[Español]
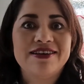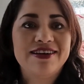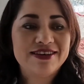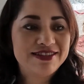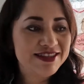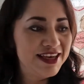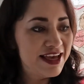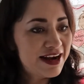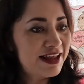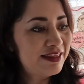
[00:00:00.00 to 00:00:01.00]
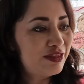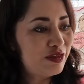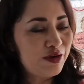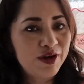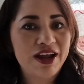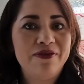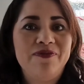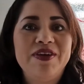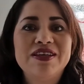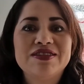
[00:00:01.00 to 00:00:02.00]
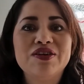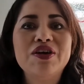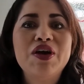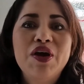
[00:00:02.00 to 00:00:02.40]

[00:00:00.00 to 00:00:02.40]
haz tierra, toca el piso